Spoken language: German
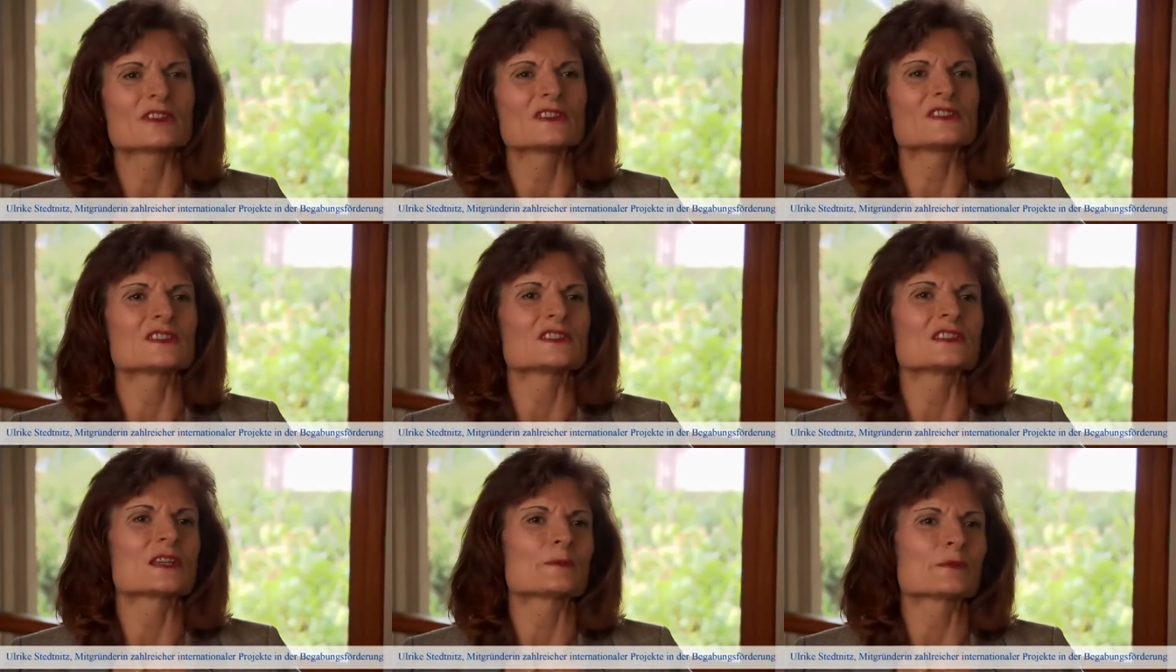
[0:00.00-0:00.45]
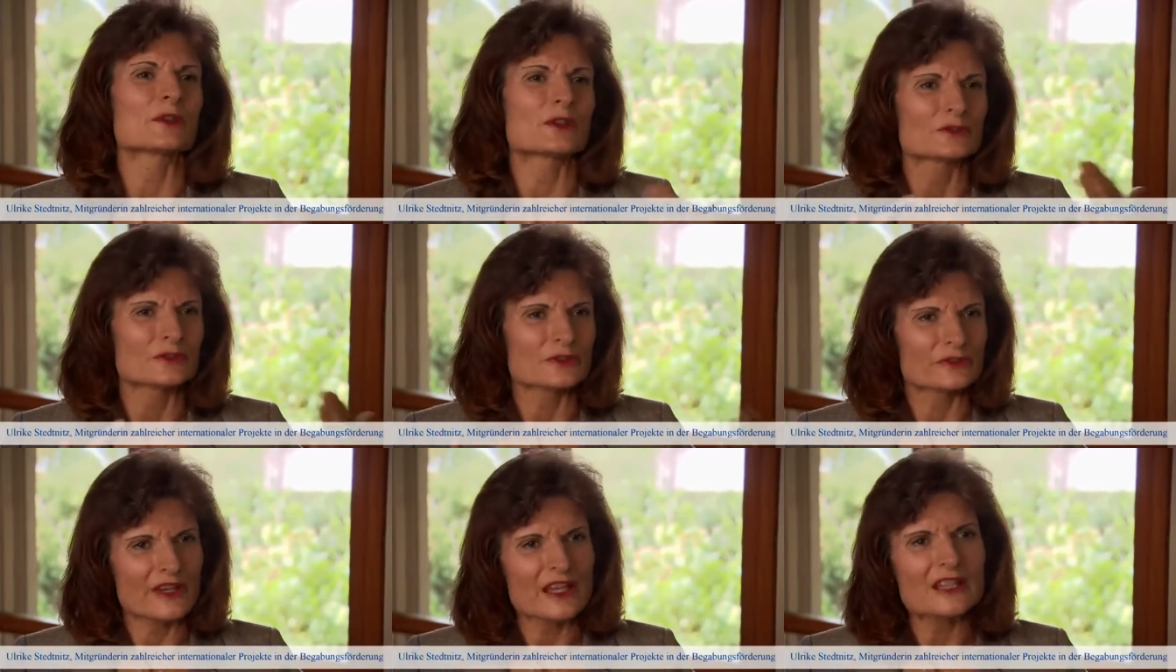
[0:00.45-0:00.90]
wir sind damit
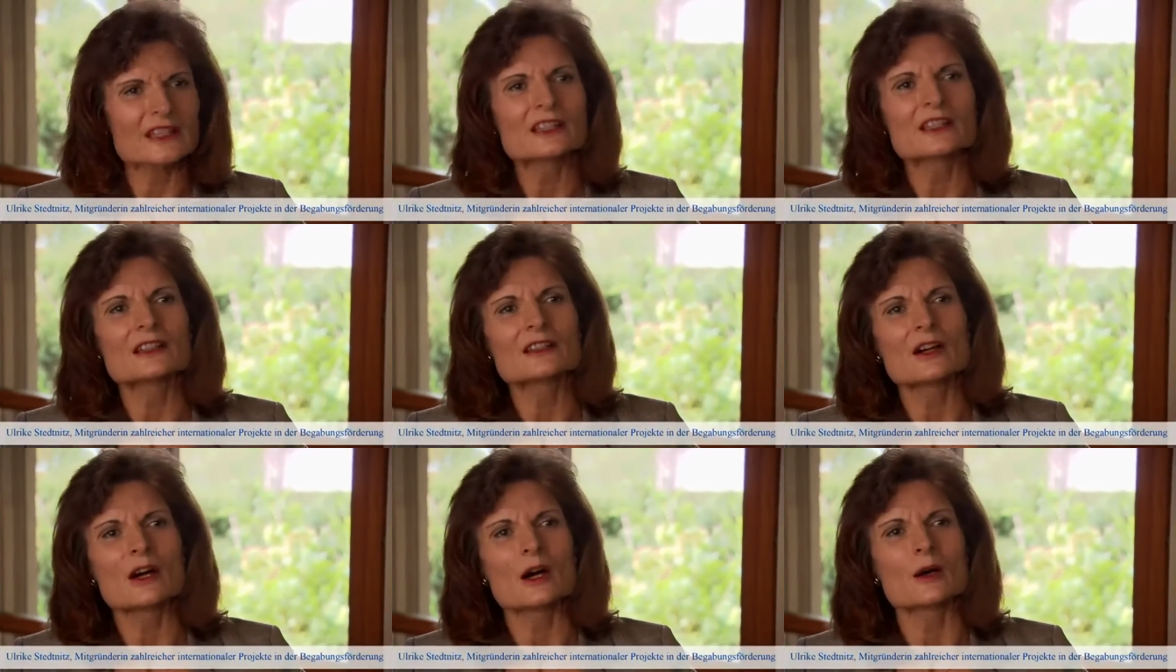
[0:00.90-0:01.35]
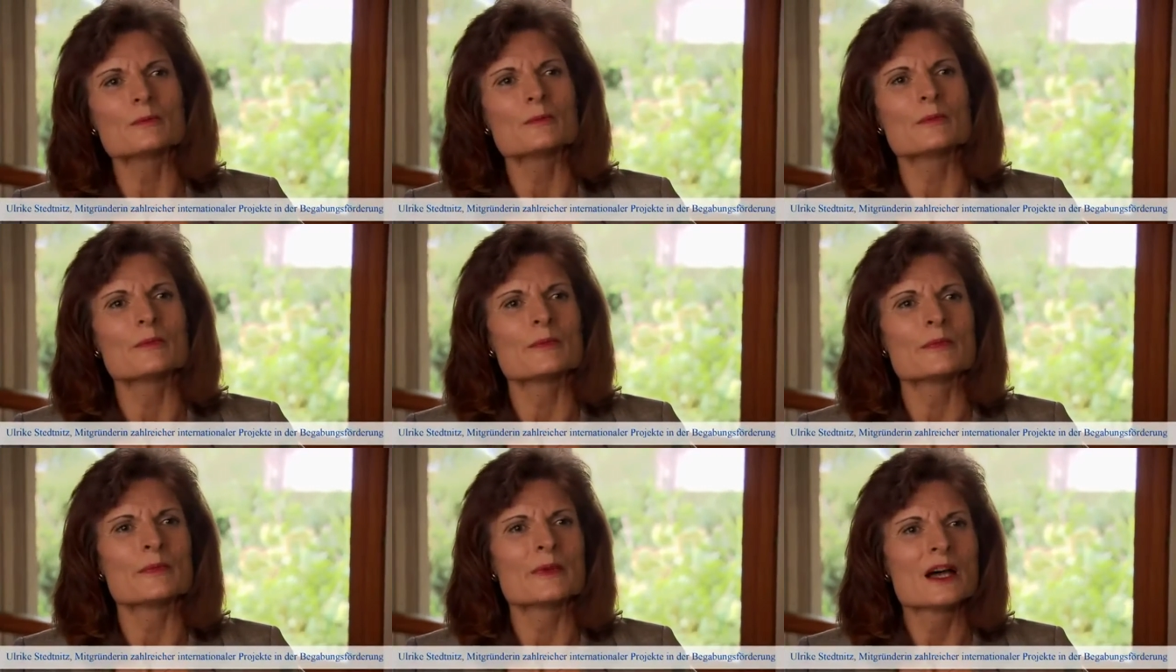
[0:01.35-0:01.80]
auf die Welt
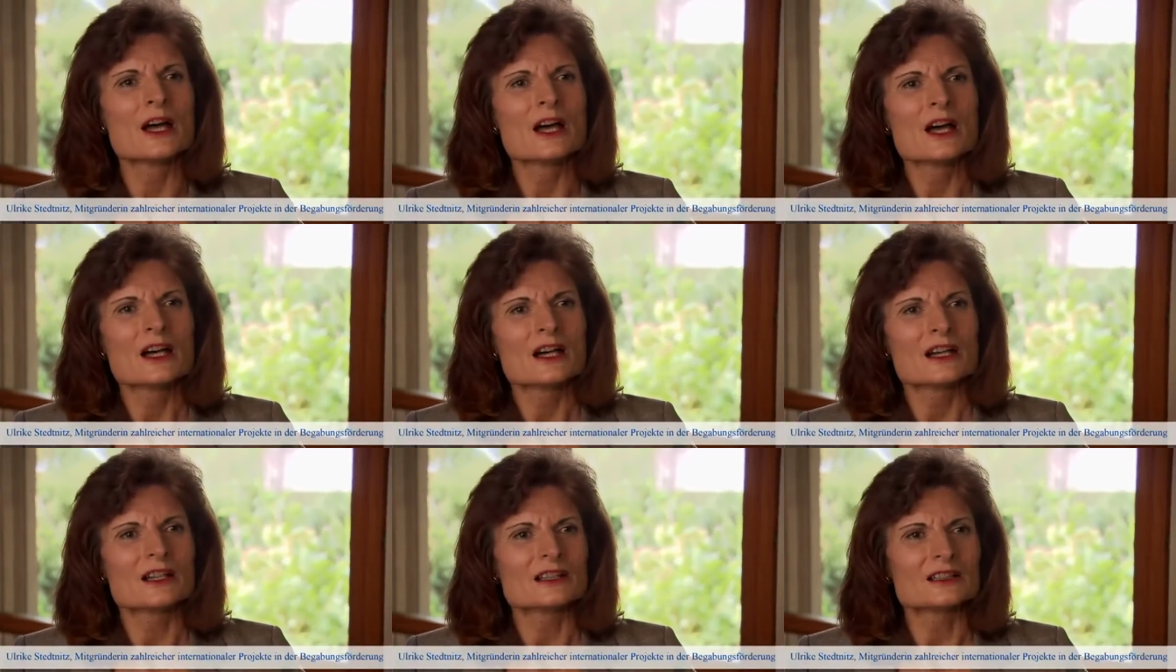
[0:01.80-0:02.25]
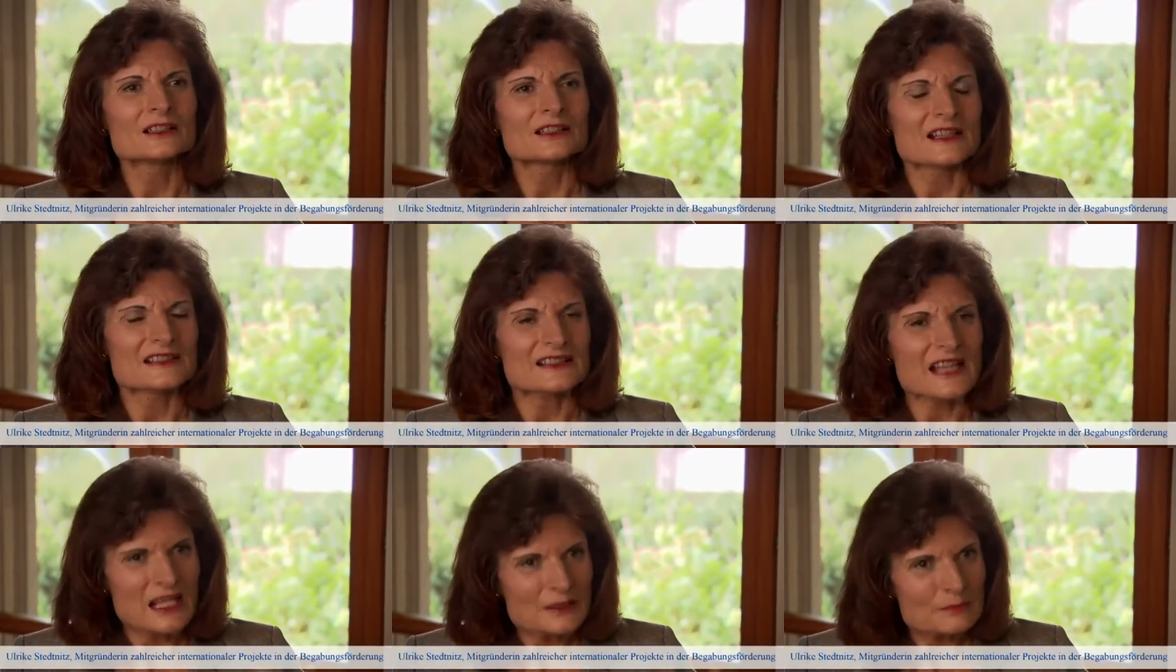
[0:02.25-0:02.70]
gekommen, äh,
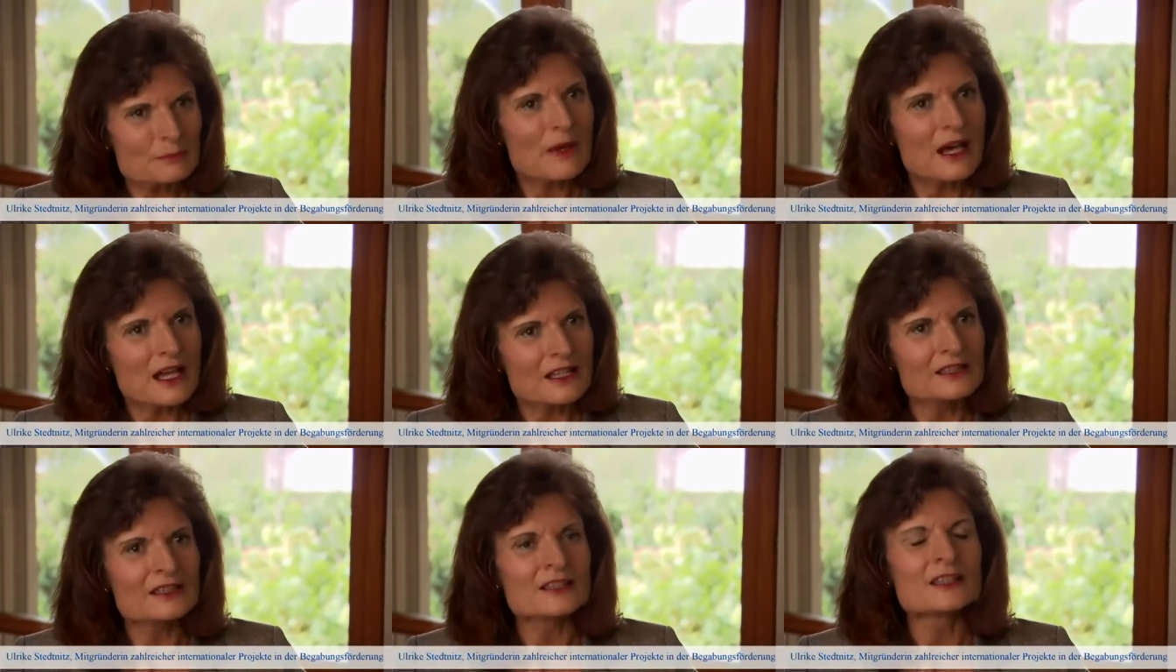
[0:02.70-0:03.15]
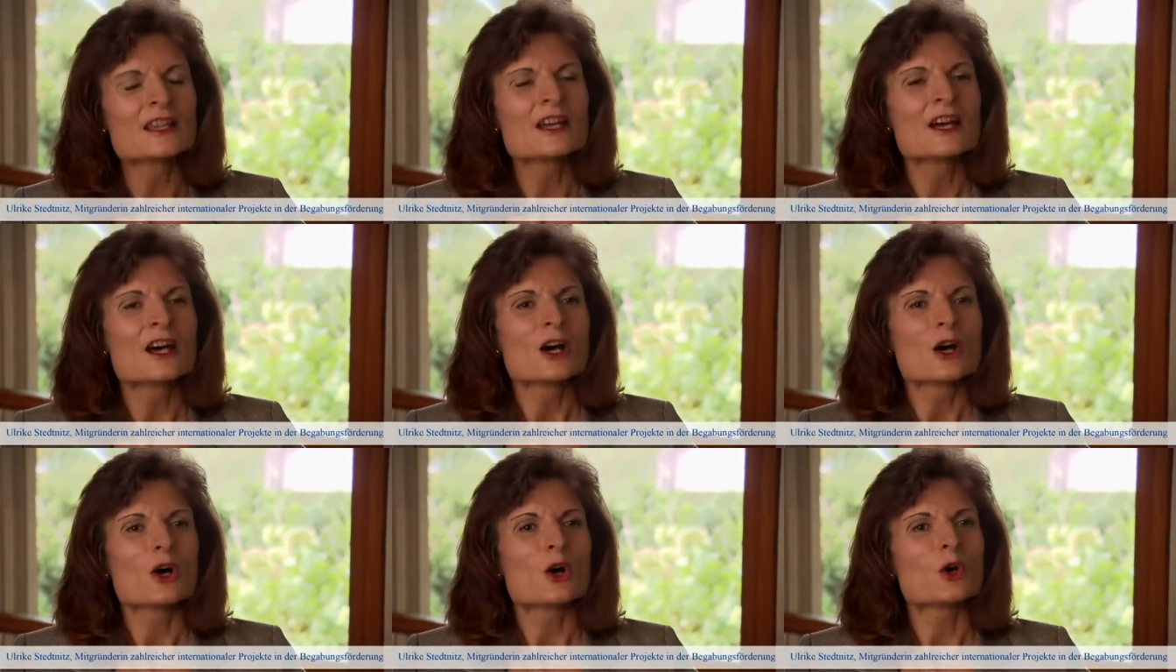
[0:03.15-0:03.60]
das hat man.
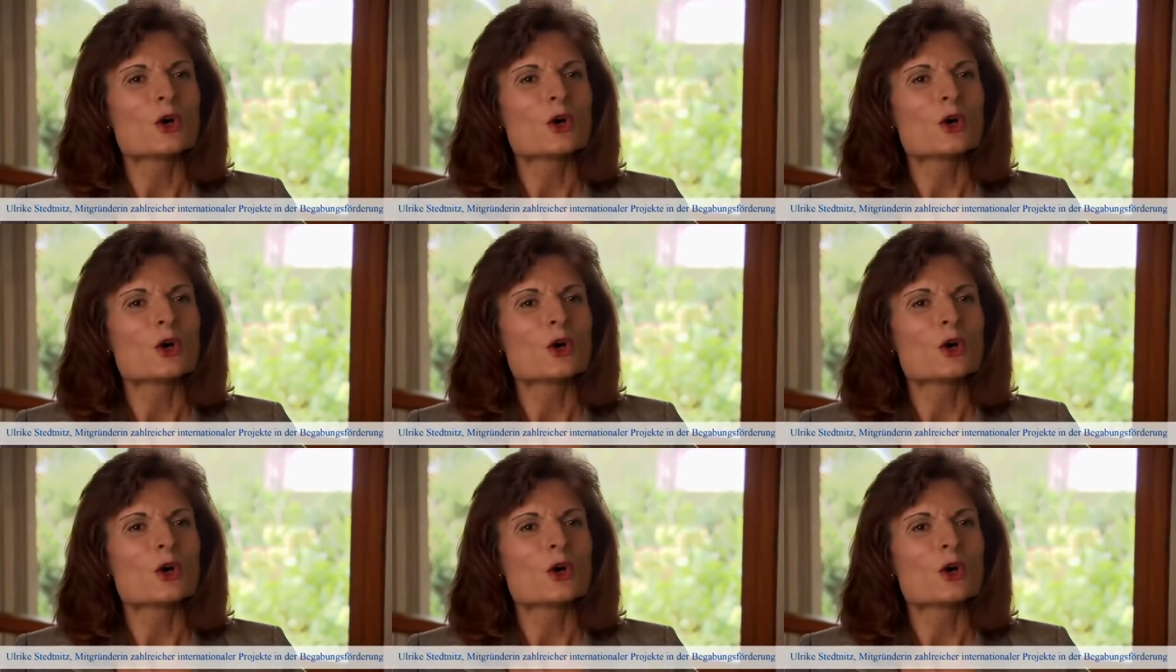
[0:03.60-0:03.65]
